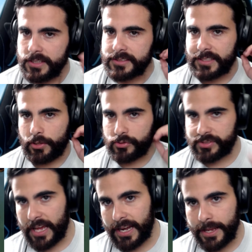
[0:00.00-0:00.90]
Si no
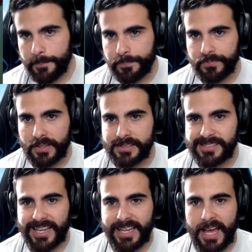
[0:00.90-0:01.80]
sale,
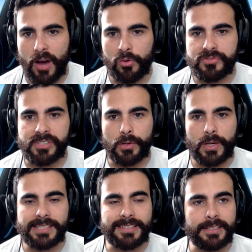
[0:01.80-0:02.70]
sería 11
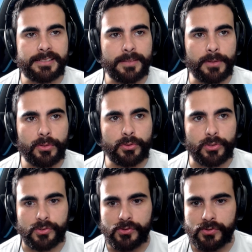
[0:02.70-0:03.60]
horas 15
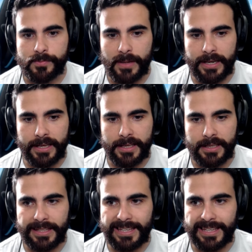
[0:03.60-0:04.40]
minutos, ¿vale?